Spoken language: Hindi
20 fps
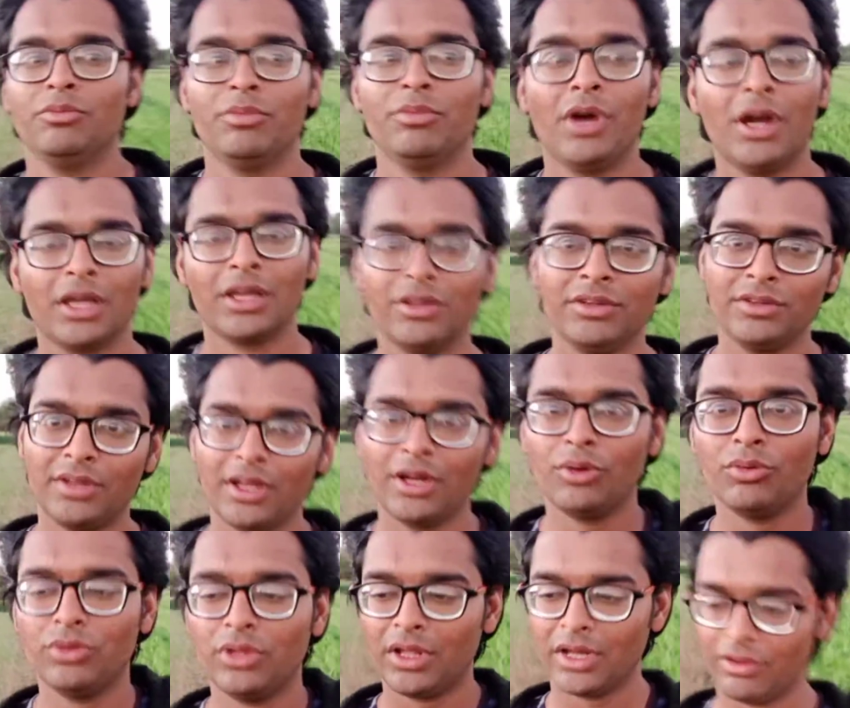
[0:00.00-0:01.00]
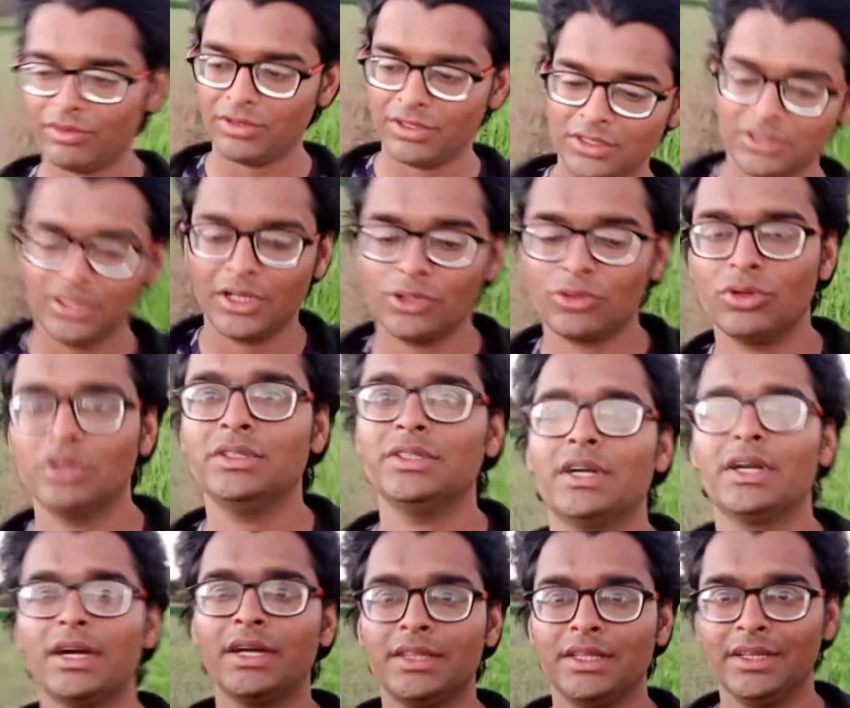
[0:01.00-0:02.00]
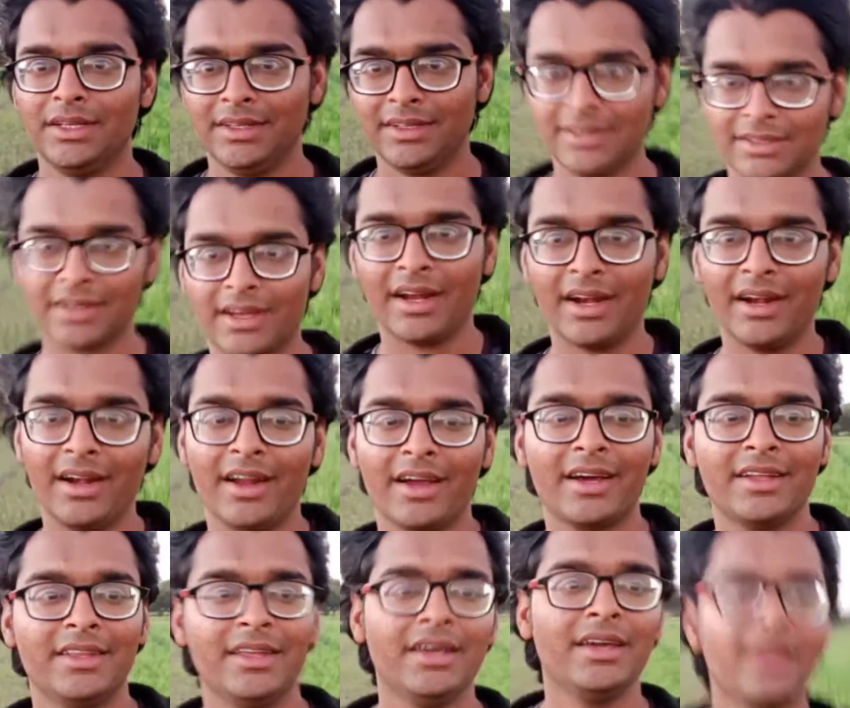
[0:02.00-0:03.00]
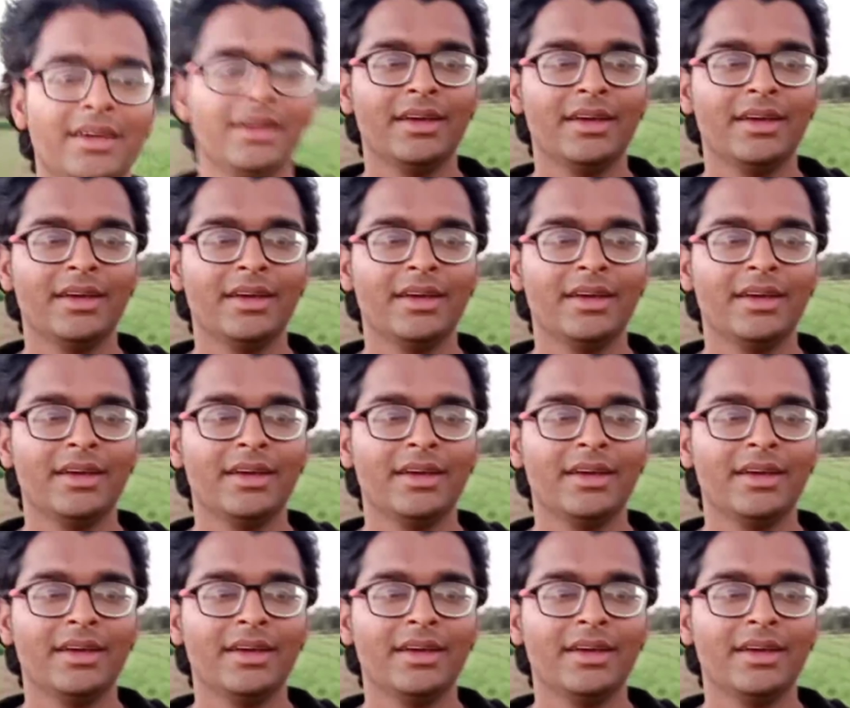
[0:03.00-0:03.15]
बाकी सारे उधर वैसे यहाँ थोड़ी जगह थी इस कारण लगा दिए